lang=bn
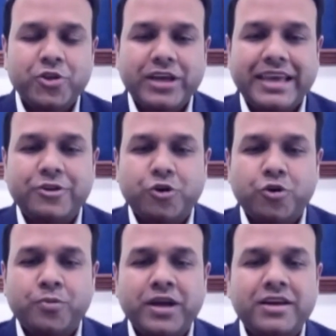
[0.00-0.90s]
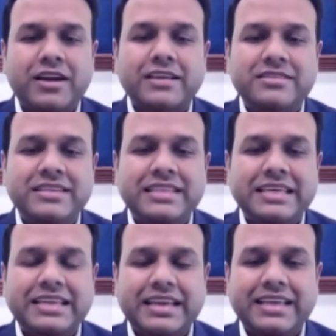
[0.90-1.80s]
তো এই গ্লোবাল
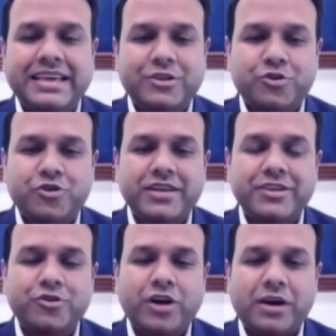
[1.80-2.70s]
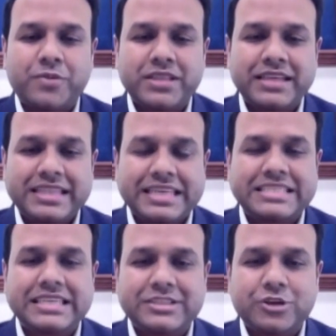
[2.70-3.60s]
রাজনীতির এই ক্ষেত্রটা কিন্তু আমাদের
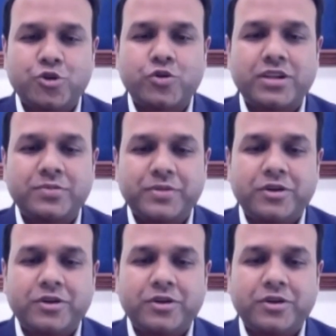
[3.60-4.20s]
দেশের যে লোকাল